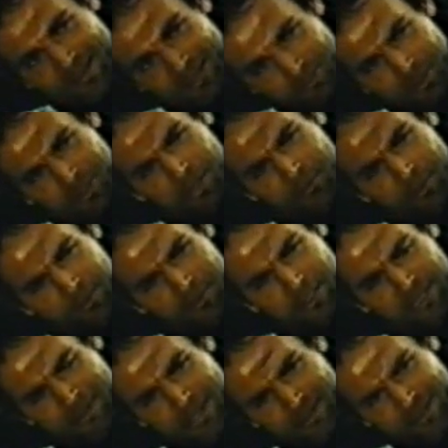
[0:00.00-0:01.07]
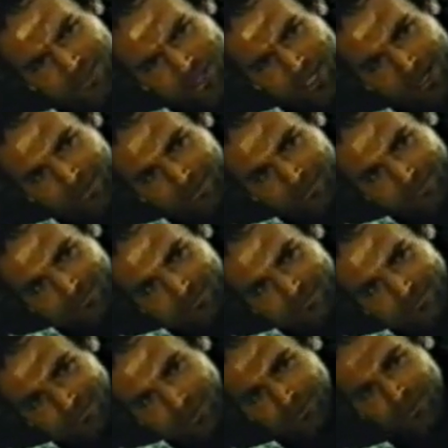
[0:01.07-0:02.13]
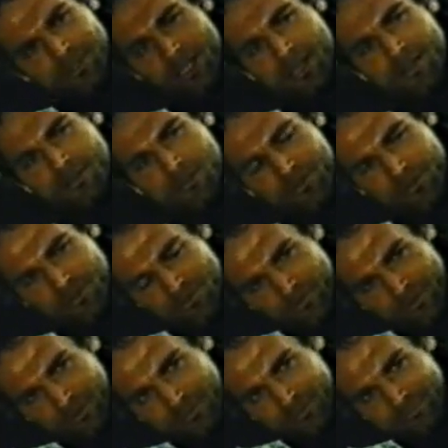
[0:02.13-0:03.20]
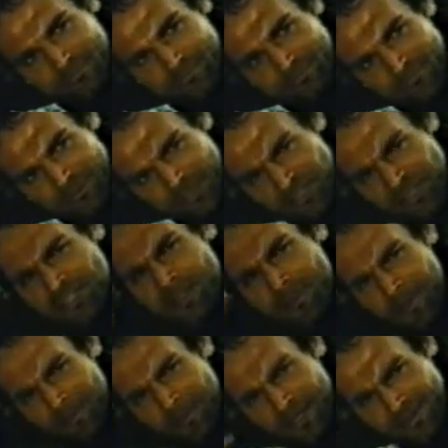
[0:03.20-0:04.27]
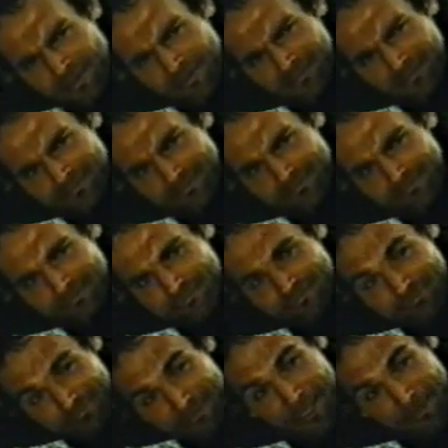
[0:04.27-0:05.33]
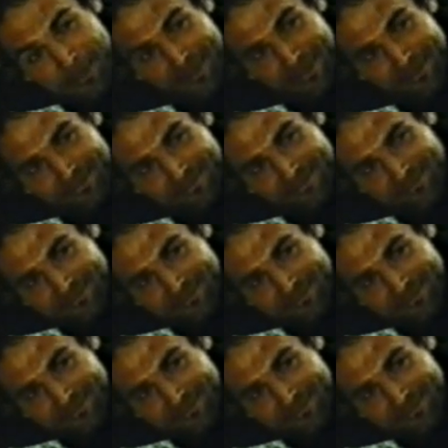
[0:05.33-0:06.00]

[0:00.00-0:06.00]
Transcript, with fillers: Du musst dich einfach aus der Natur ernähren können. Dann kann dir nicht viel passieren. Sie ist als Überlebenstraining. Kapierst du das?